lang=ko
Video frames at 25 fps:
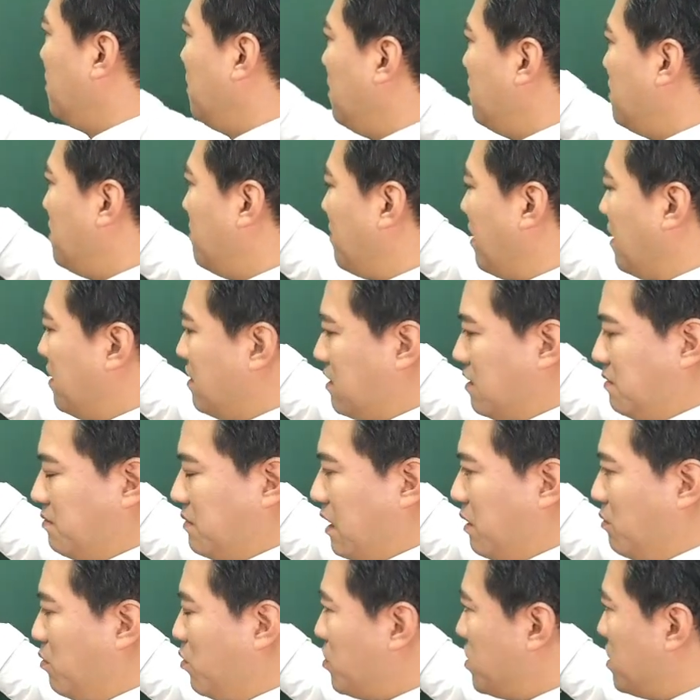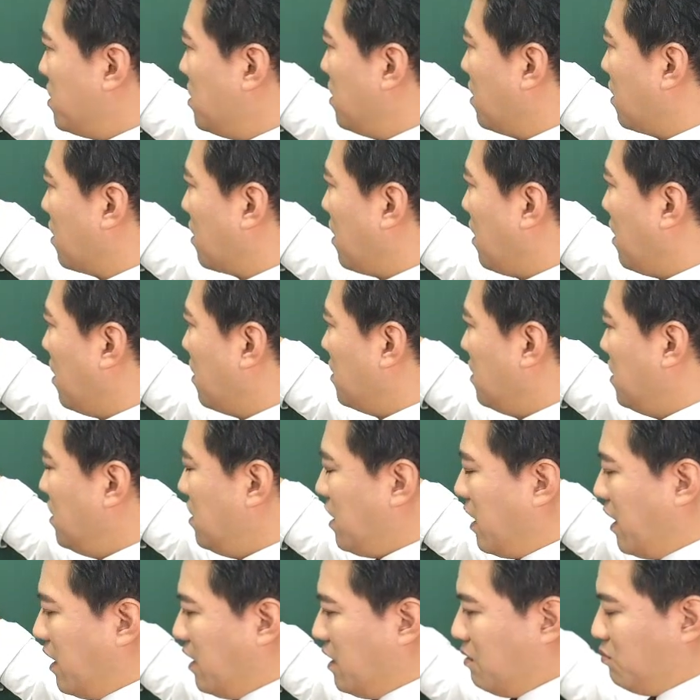근데 이제 말씀을 해보시니까
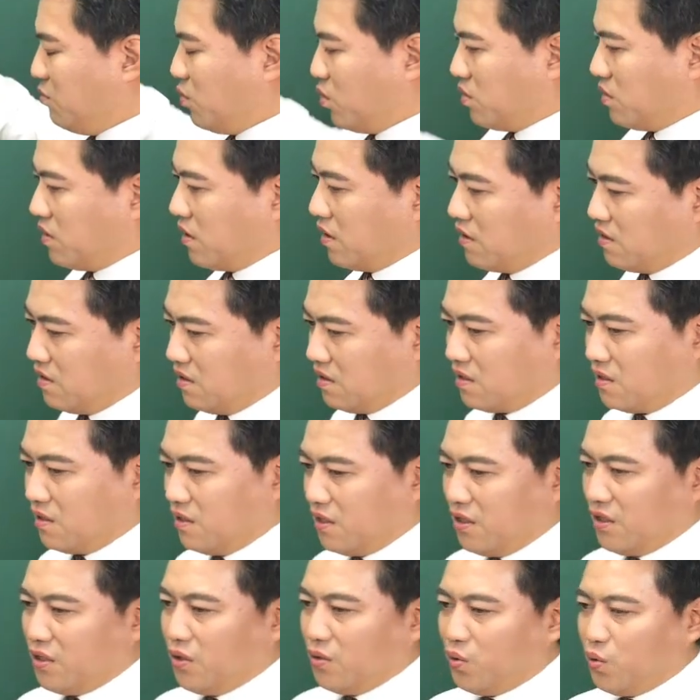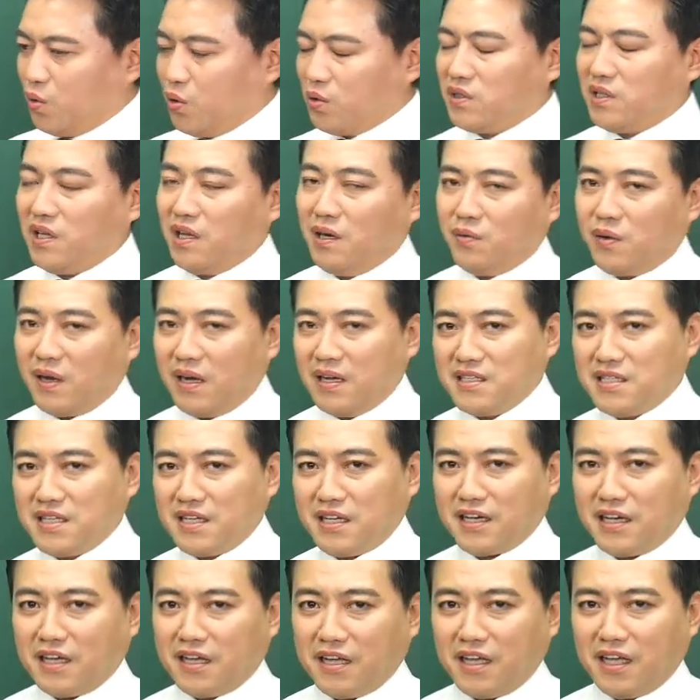이 A 모텔을 호텔
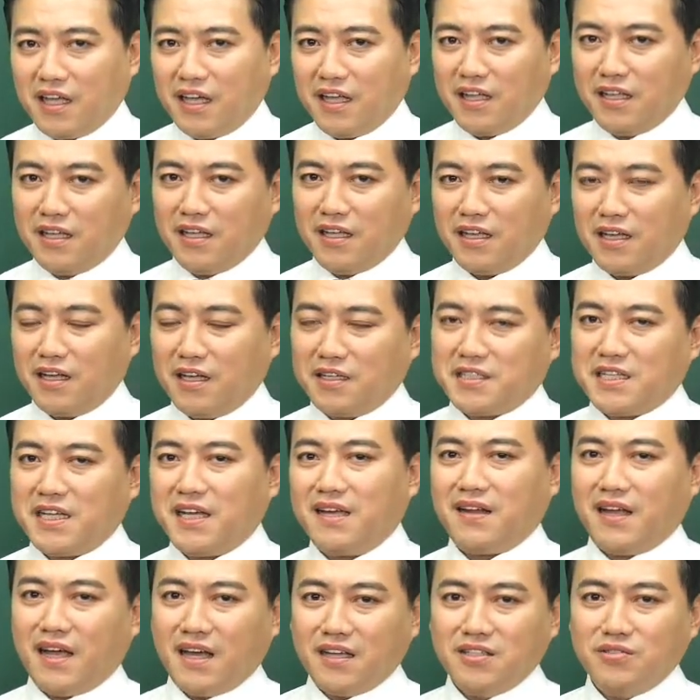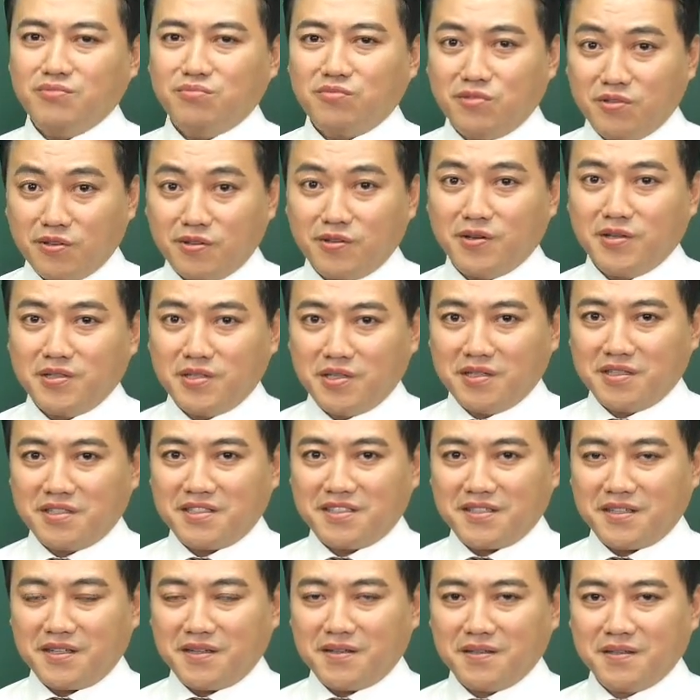황제가 잘 아는
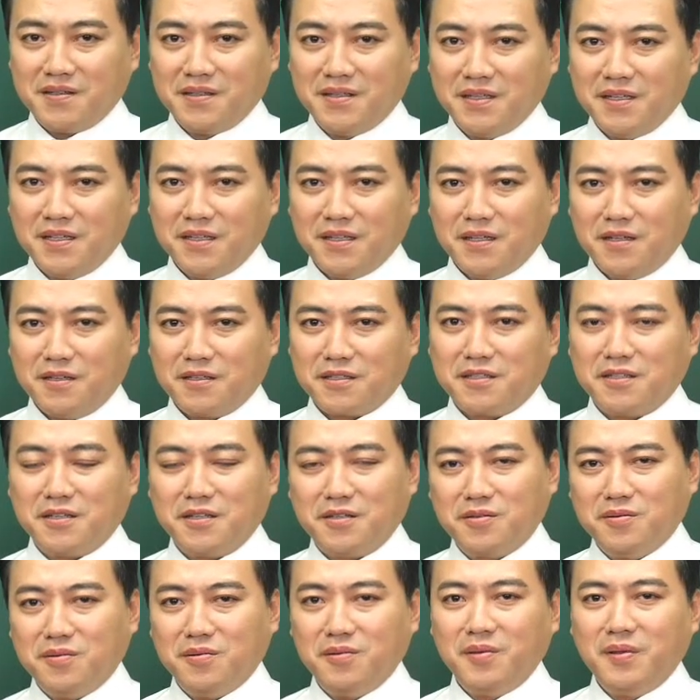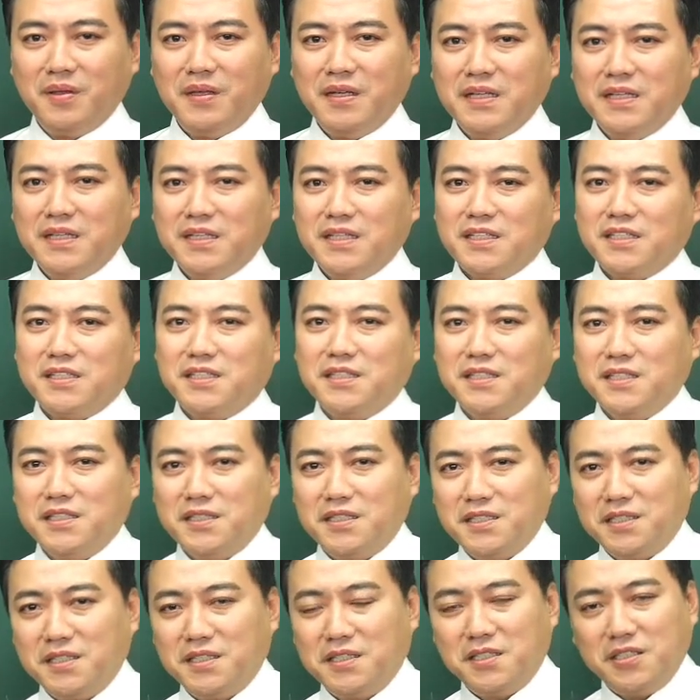물건이었어요. 어, 그리고
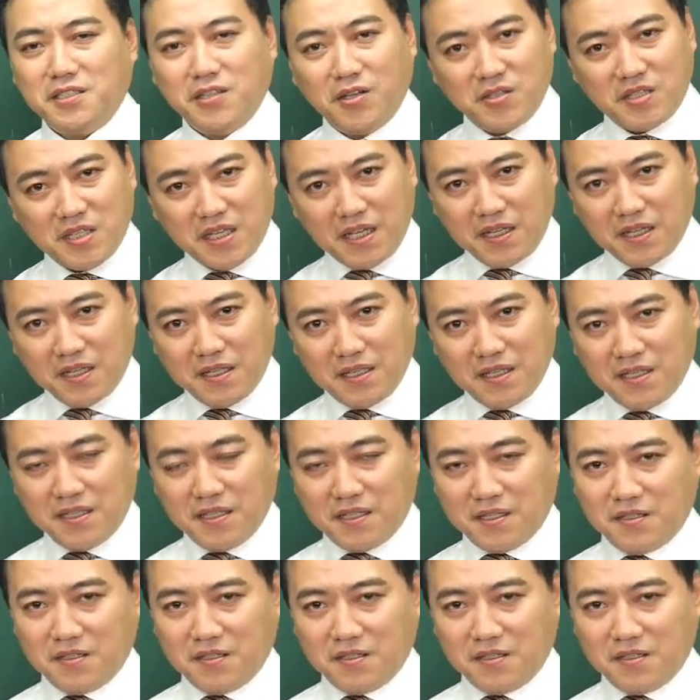그 여자